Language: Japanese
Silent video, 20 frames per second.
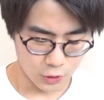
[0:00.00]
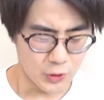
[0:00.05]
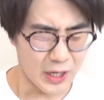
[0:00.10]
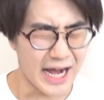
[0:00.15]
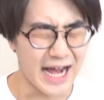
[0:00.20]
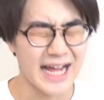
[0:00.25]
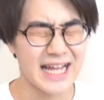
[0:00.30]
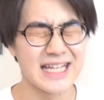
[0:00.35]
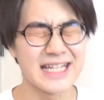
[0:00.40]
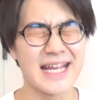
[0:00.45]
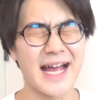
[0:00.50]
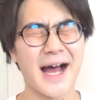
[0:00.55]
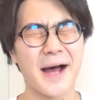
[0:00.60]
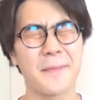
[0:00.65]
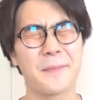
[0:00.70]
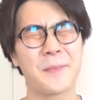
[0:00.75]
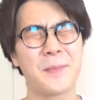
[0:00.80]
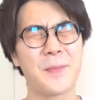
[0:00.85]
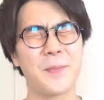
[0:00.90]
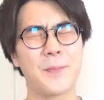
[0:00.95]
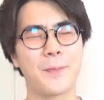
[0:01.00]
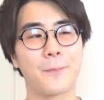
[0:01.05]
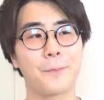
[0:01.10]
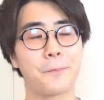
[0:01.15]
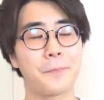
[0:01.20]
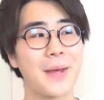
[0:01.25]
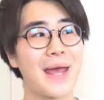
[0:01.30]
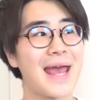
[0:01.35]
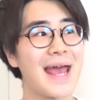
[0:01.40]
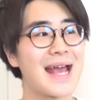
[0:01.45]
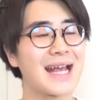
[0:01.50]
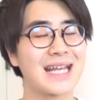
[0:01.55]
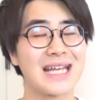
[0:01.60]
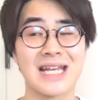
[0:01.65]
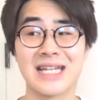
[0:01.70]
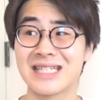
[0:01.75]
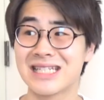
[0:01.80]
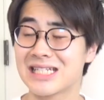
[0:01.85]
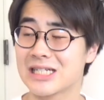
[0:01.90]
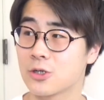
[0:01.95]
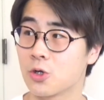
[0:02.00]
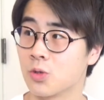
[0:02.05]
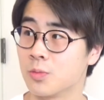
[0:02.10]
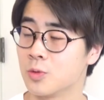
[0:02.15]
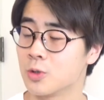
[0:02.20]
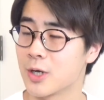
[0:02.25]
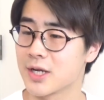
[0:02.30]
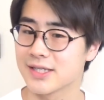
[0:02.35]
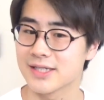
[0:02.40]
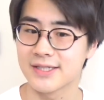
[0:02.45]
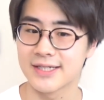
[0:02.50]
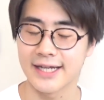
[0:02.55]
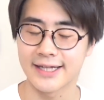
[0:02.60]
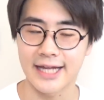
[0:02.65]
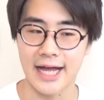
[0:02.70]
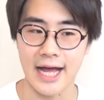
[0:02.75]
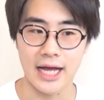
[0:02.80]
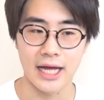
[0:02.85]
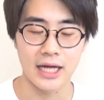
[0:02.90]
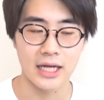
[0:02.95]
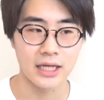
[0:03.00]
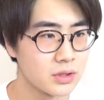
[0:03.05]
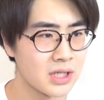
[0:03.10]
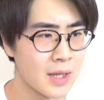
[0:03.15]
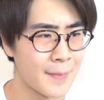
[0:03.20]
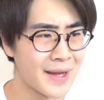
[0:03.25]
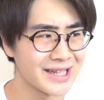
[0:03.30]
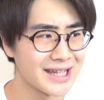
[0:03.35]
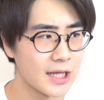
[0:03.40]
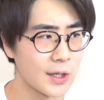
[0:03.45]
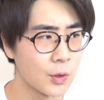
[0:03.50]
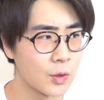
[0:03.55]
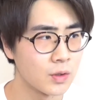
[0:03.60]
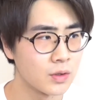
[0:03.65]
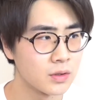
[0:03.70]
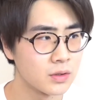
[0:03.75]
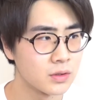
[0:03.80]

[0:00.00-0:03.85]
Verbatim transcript: うわ、やっべー、消しゴム忘れた。いや、待てよ。